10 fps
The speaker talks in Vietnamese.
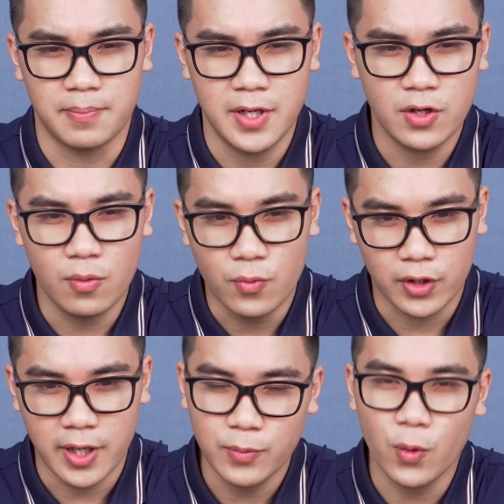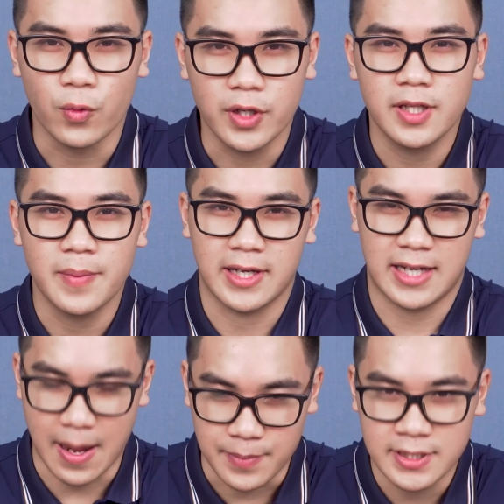thẩm mỹ của một game thủ đi thì mình
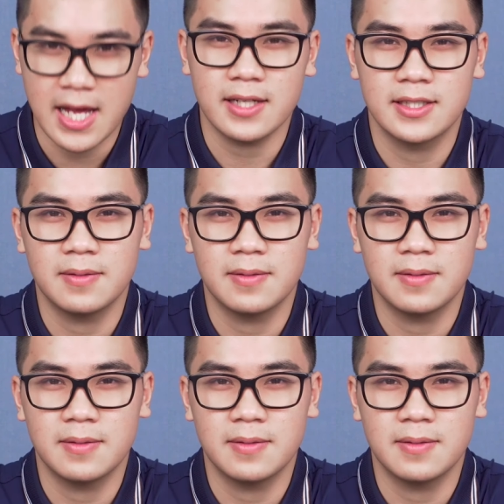cảm giác